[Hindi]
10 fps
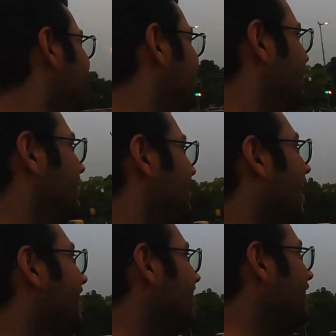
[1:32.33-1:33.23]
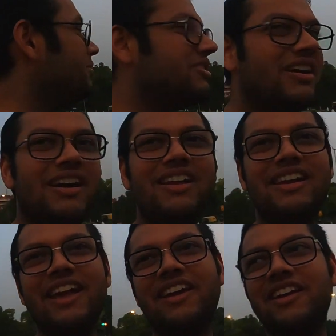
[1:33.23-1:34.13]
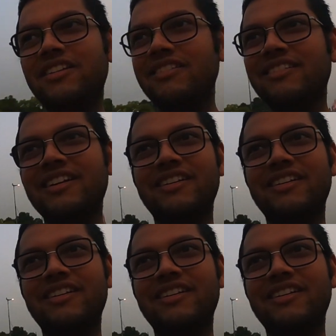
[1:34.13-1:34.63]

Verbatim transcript: uh, खाली अभी जगह लेकिन